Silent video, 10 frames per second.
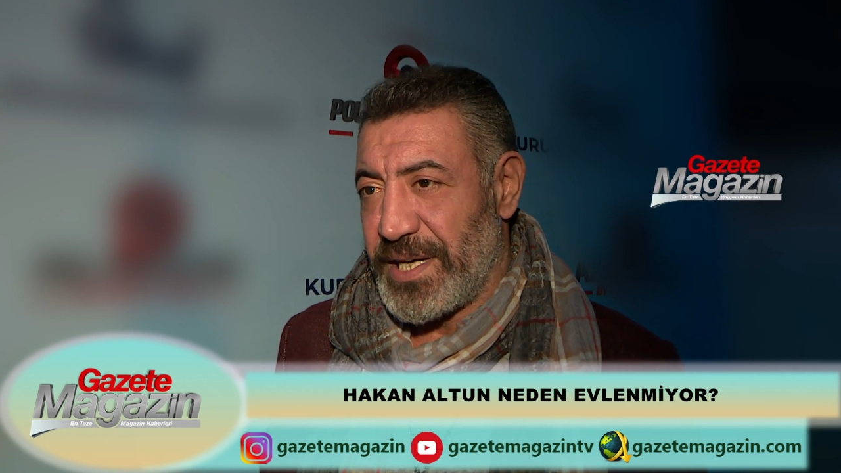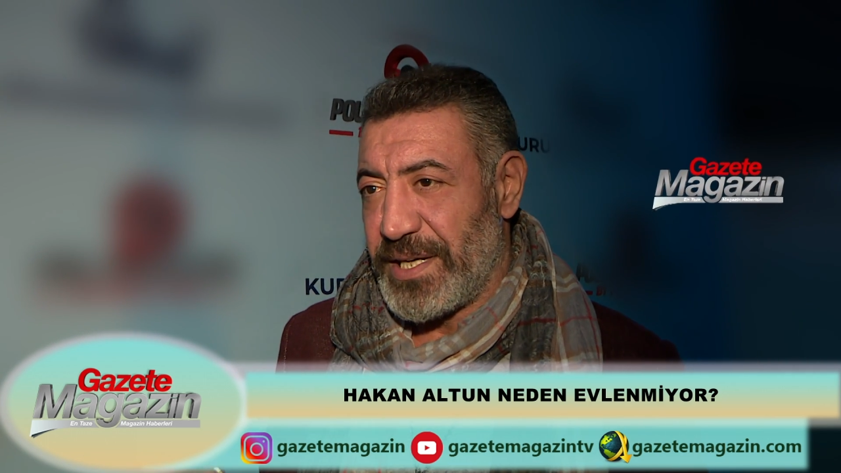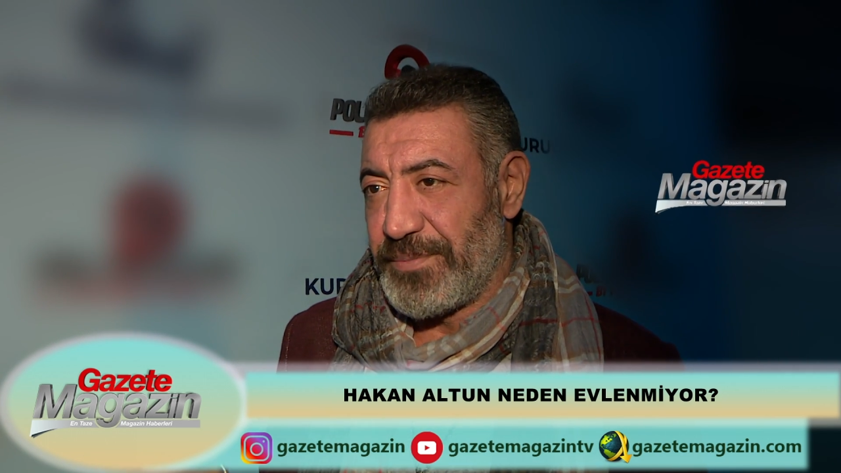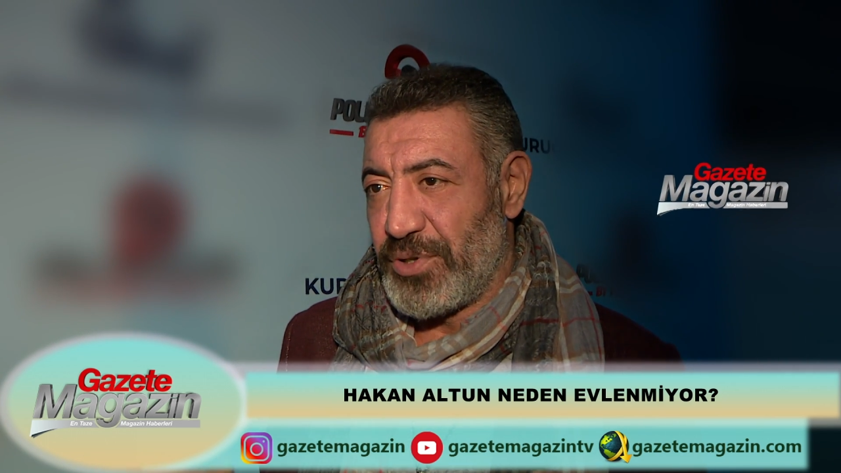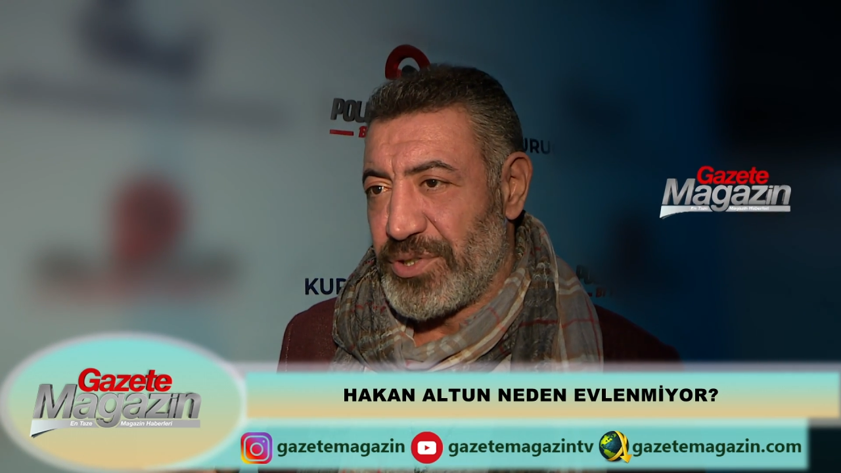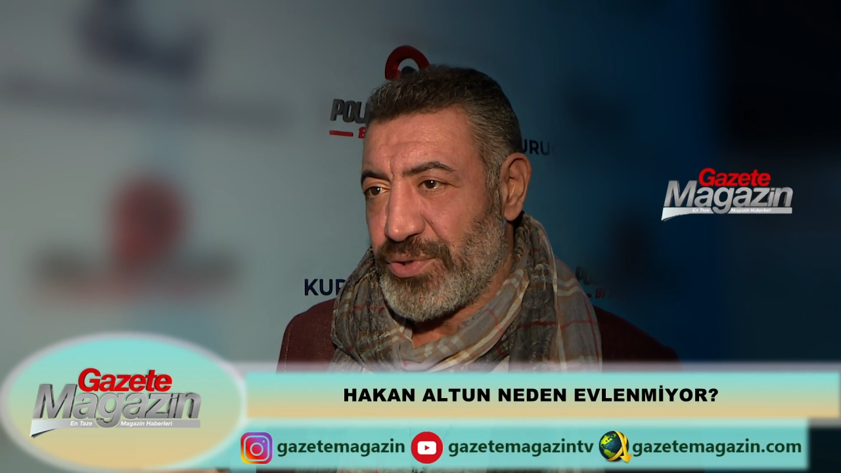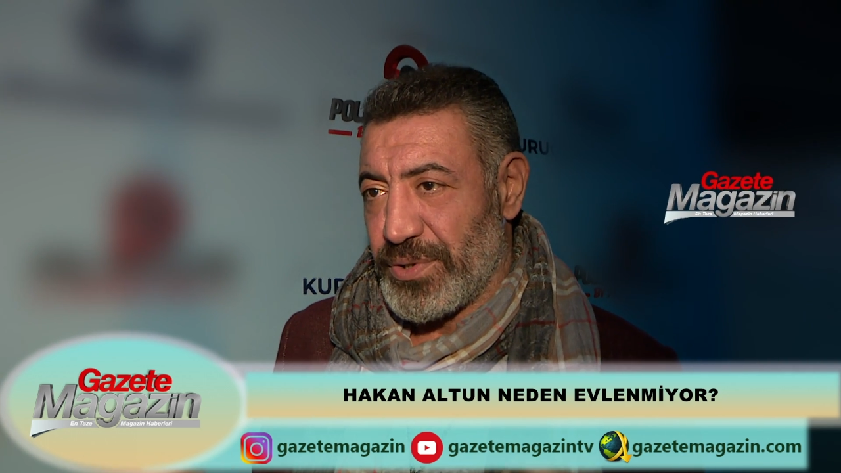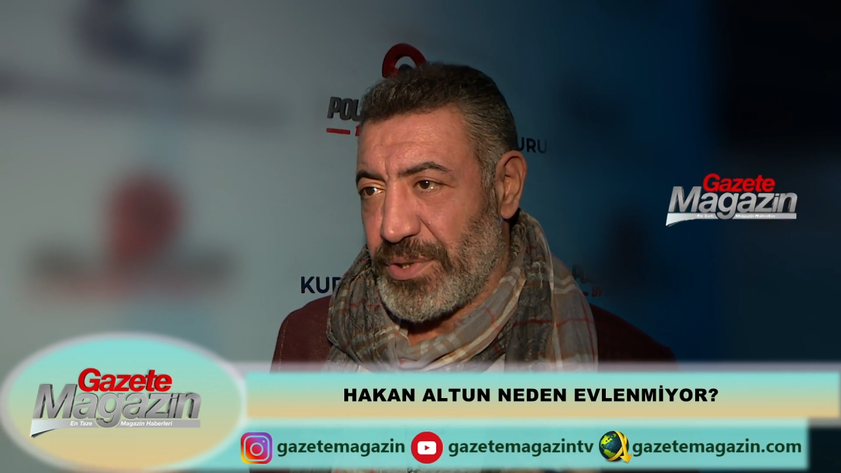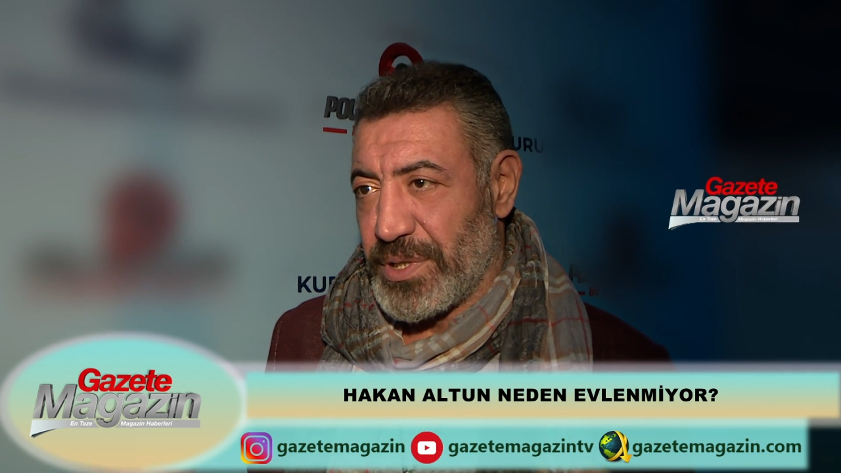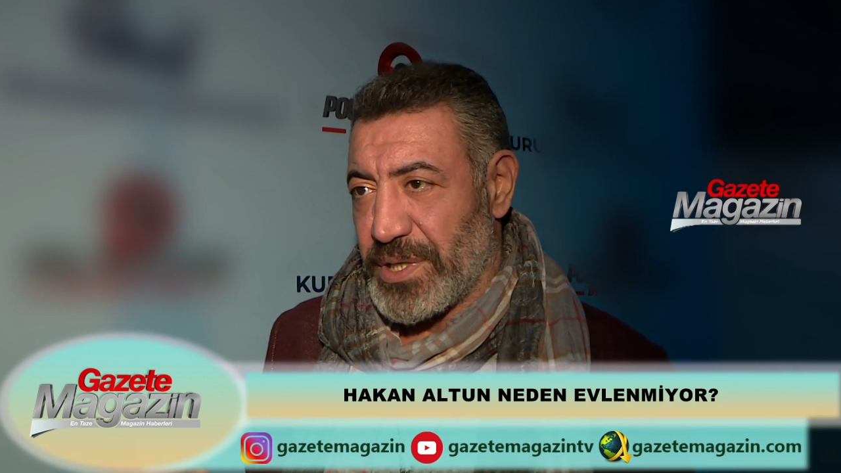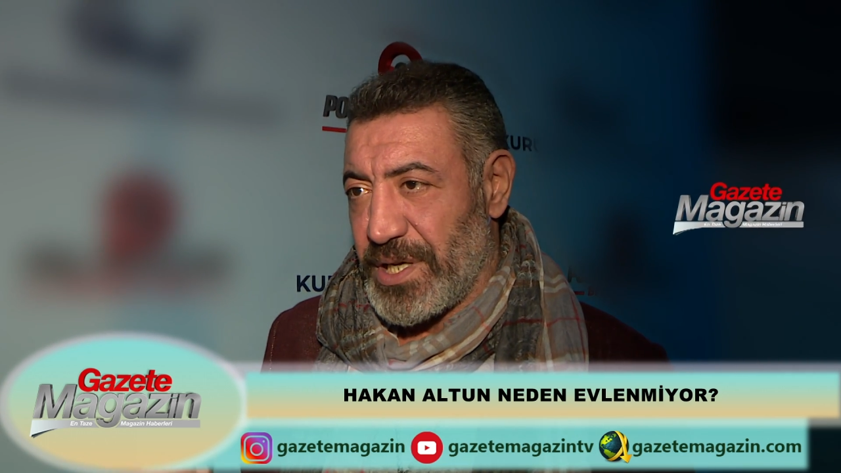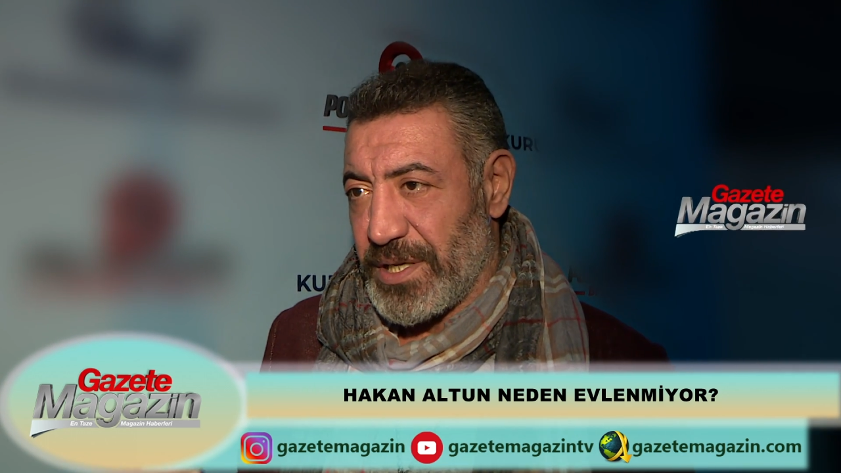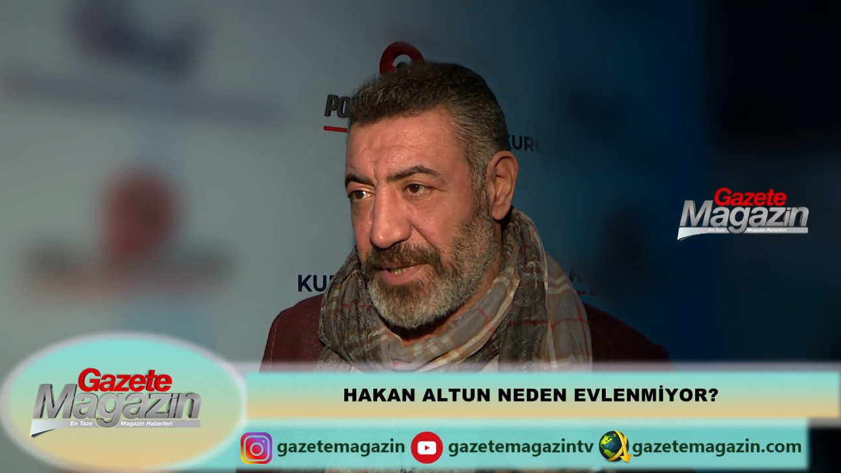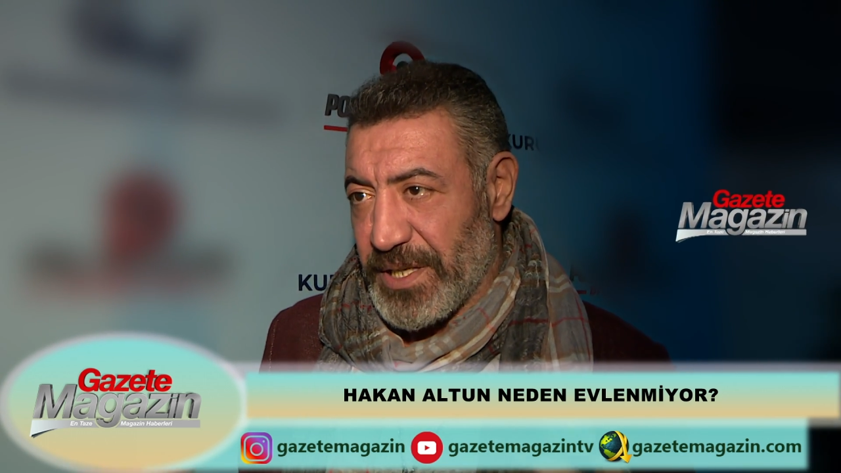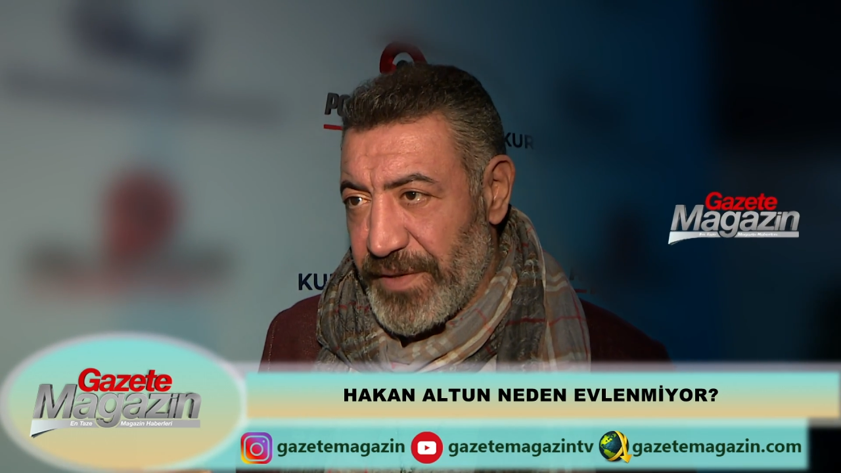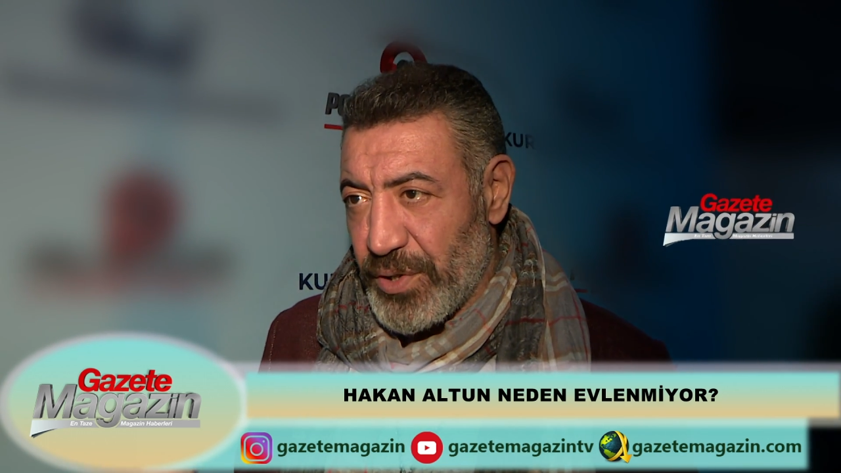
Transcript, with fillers: Yani böyle çok kalabalık ve